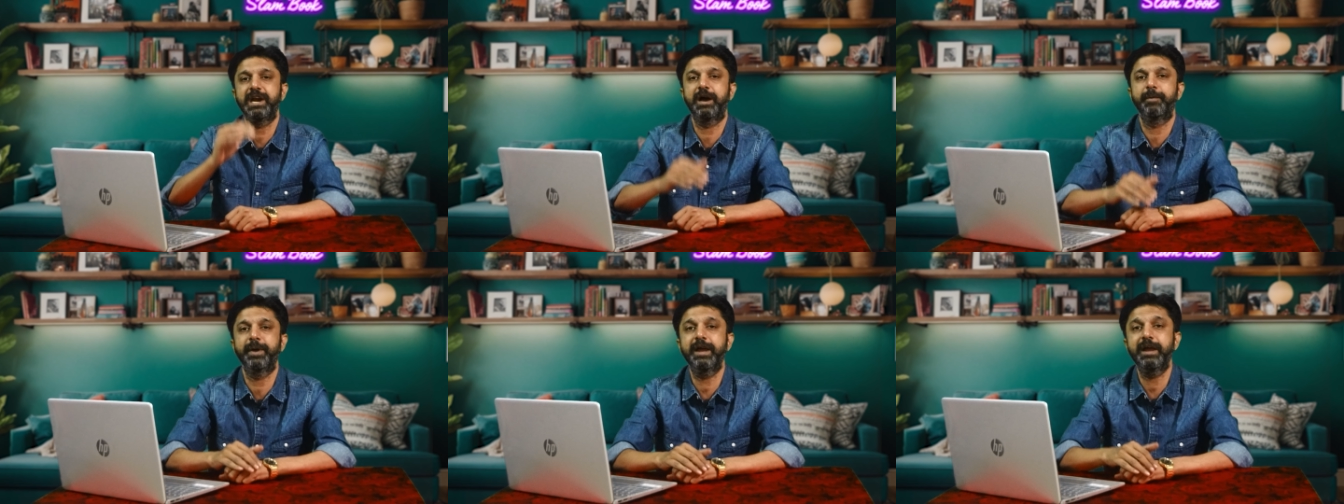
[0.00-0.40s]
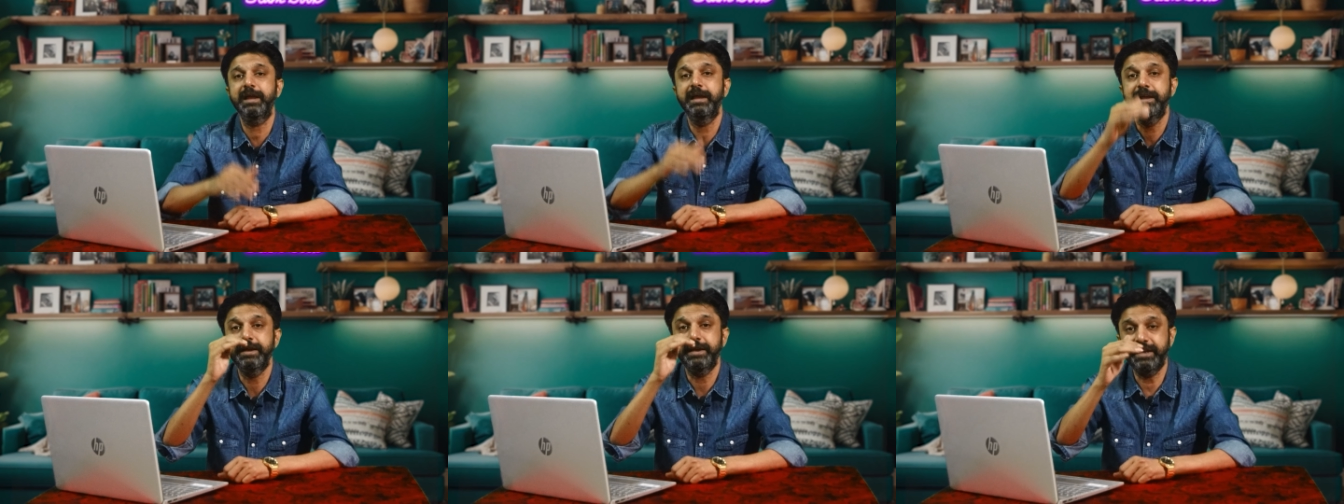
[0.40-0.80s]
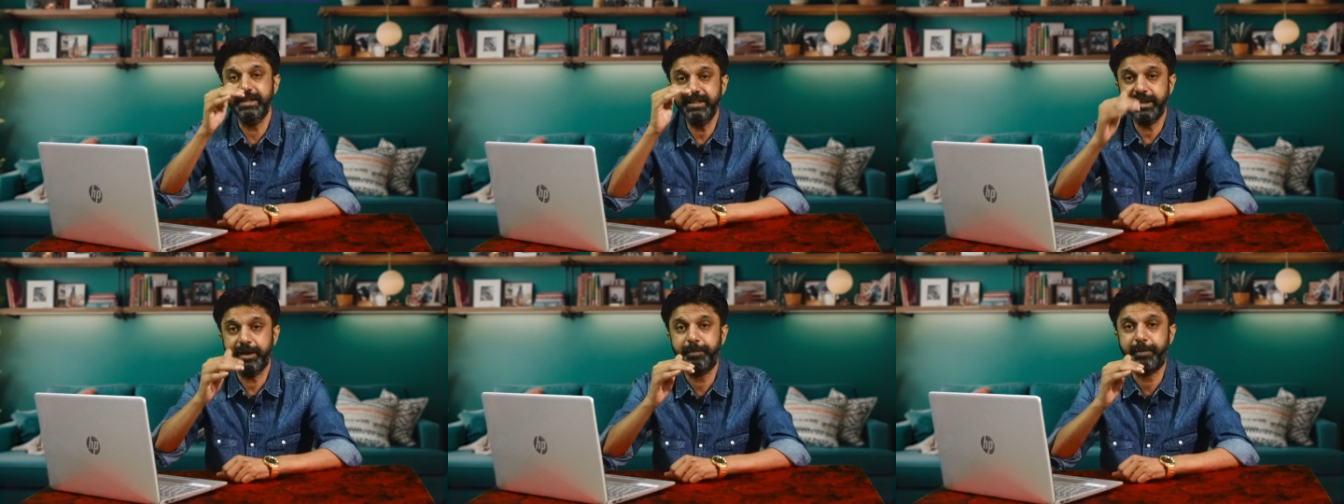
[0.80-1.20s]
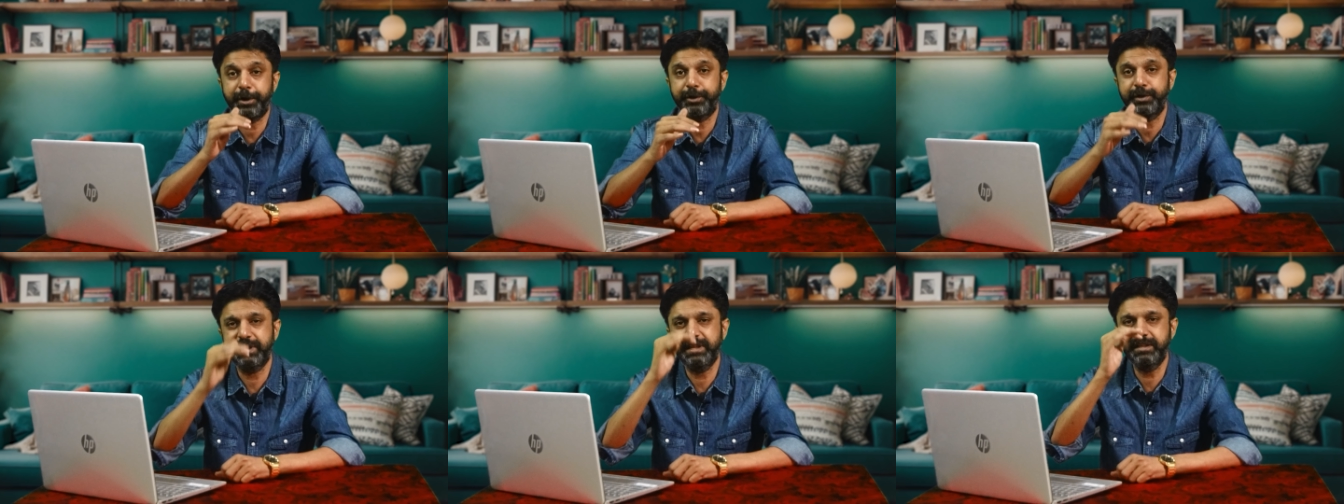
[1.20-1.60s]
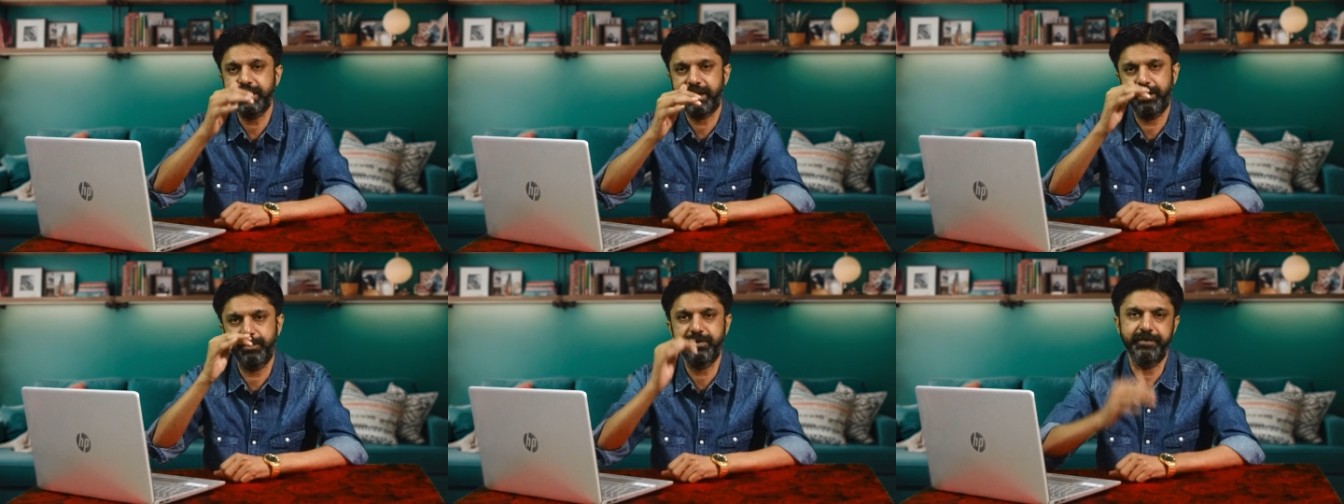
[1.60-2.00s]
இல்லாம இந்த படம் இந்த
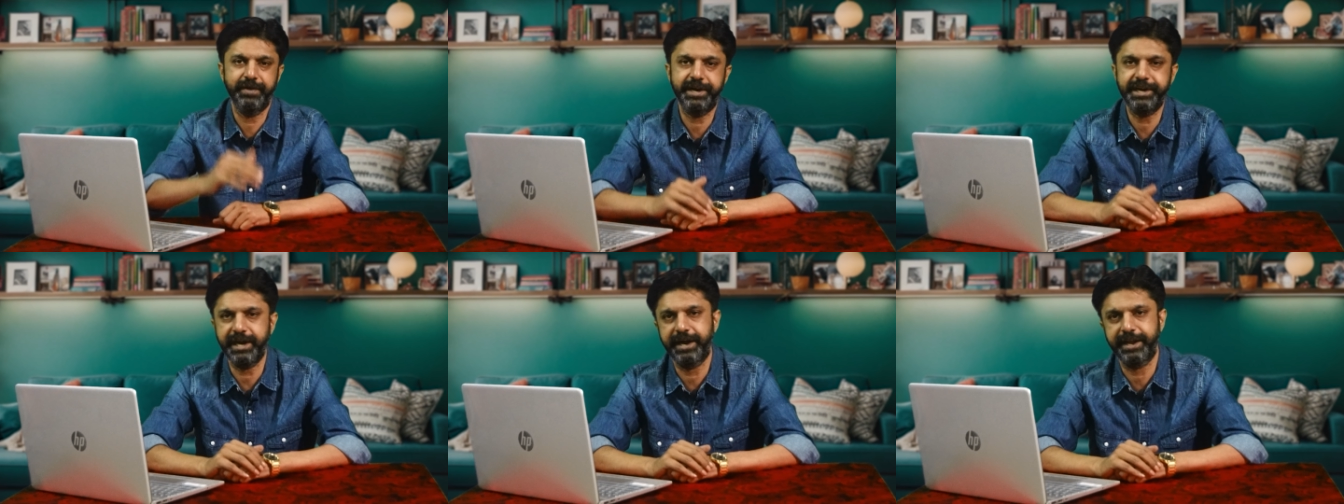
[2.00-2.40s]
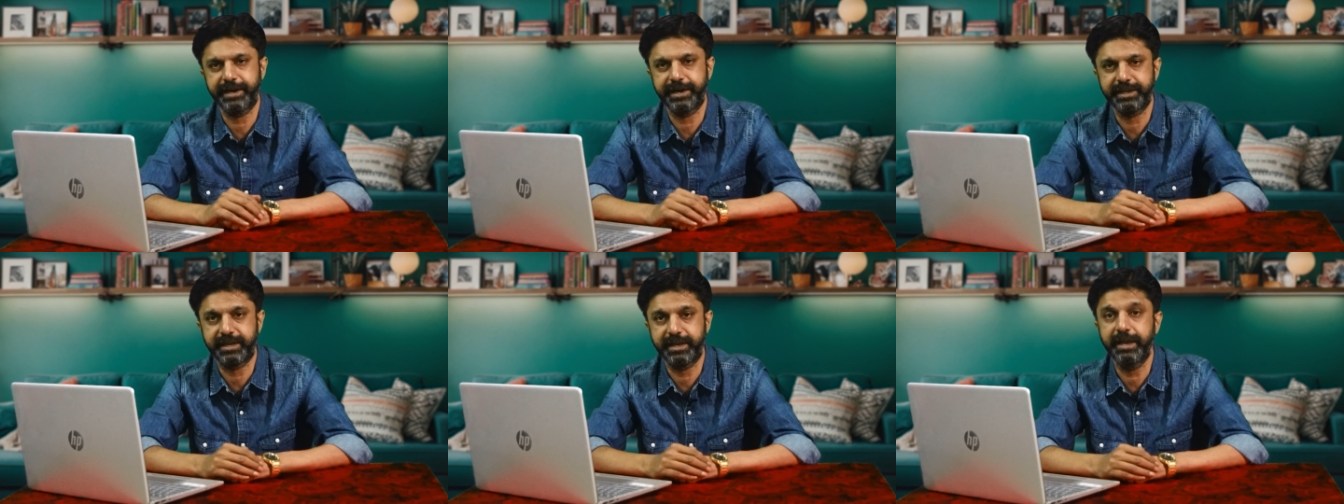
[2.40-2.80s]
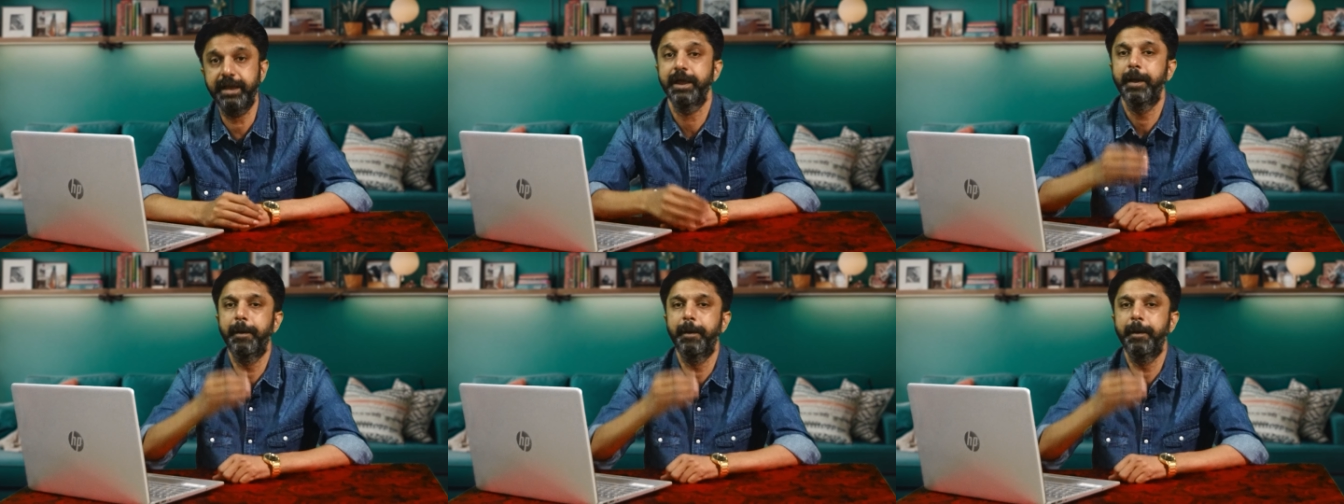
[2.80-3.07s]
அளவுக்கு வெற்றி அடைகிறதுக்கு